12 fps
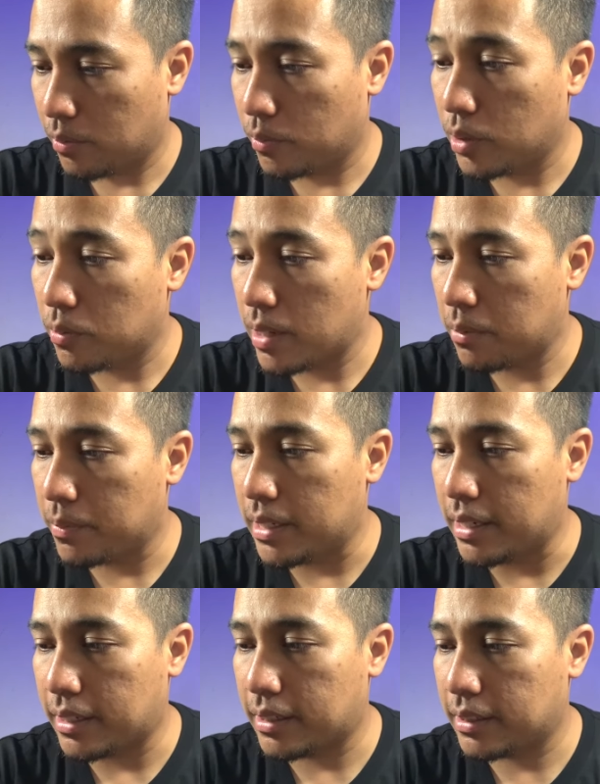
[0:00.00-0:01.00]
mudah-mudahan
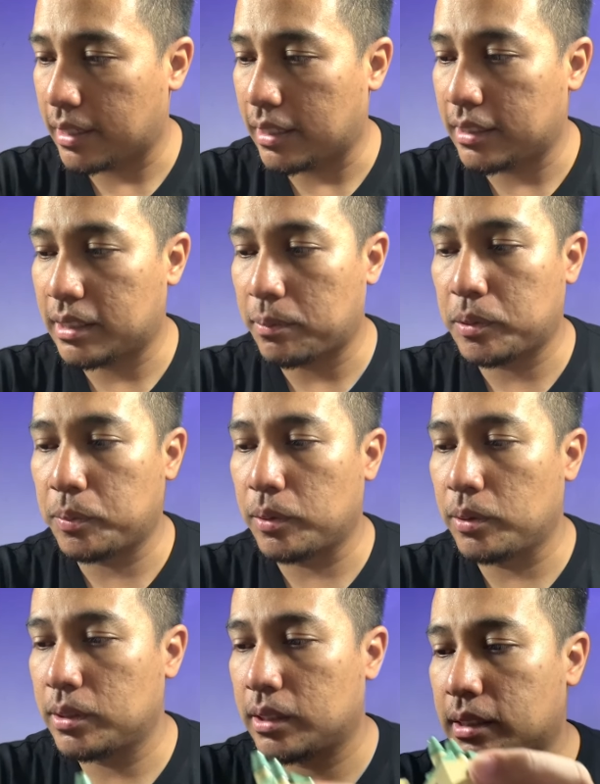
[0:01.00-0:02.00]
benar nah ini step
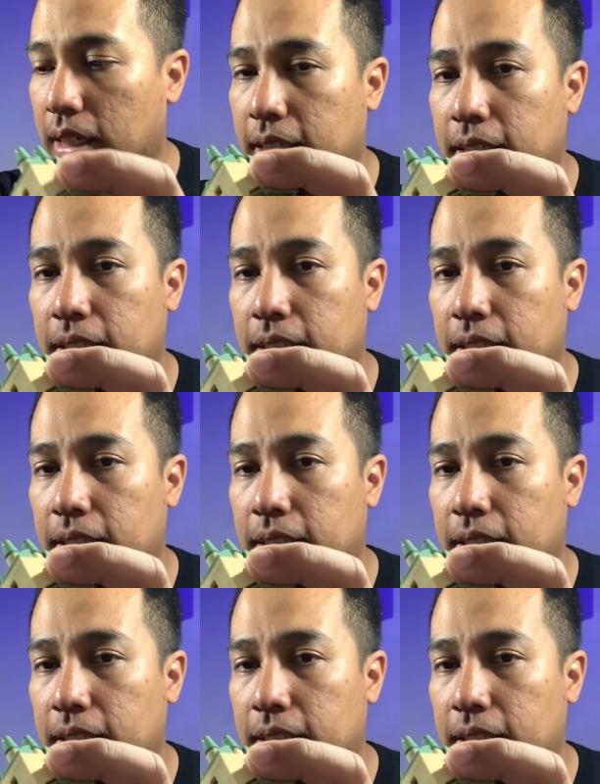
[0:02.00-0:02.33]
10 selesai